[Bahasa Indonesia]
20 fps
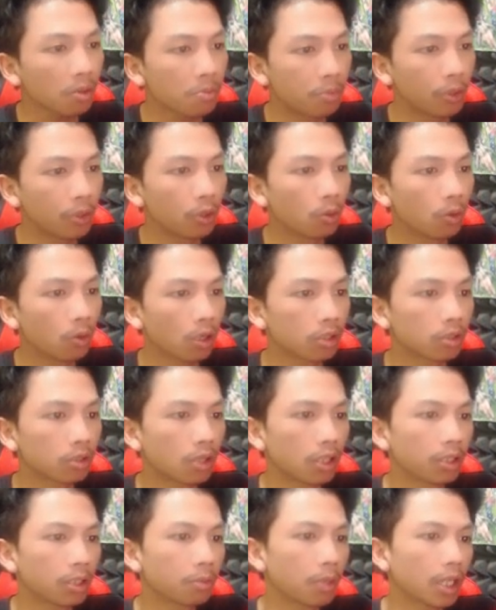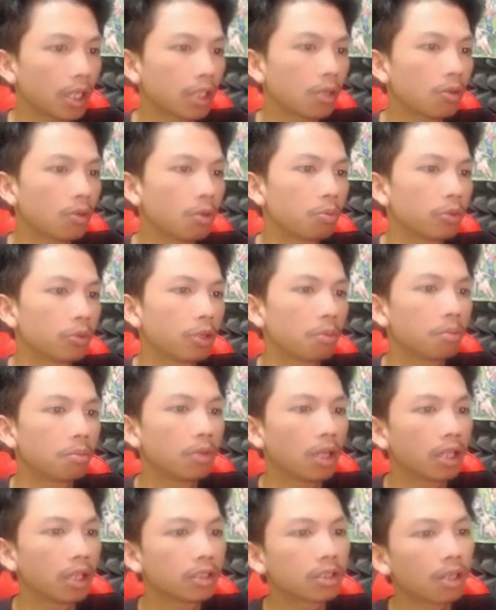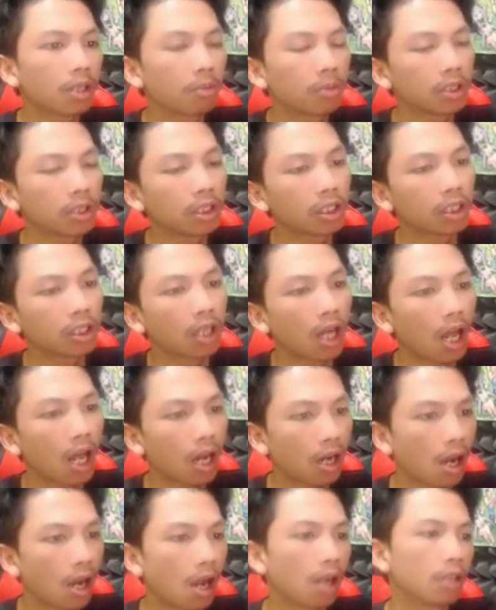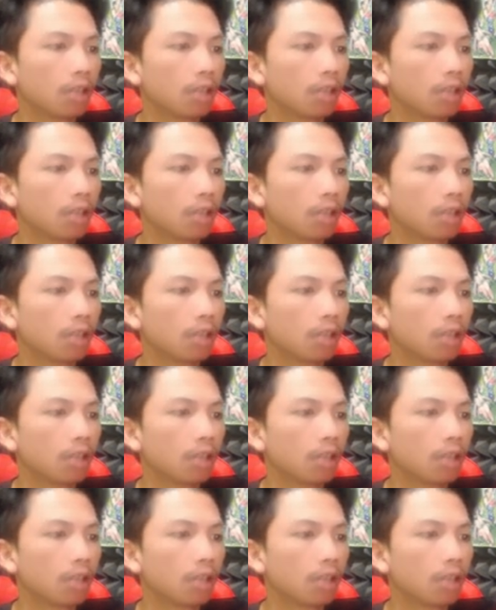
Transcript: viewer soalnya mereka udah punya blade sama si Clara